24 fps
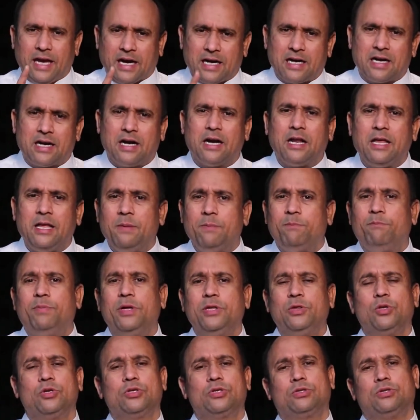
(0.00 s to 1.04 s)
ఎక్కడ
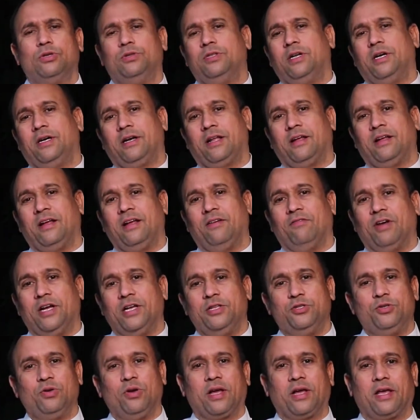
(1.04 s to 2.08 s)
ఇబ్బంది వస్తుందంటే
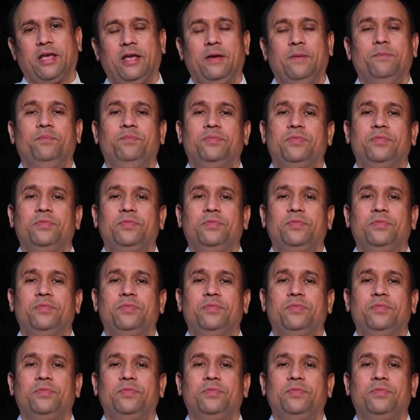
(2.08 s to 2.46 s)
వైద్యులకి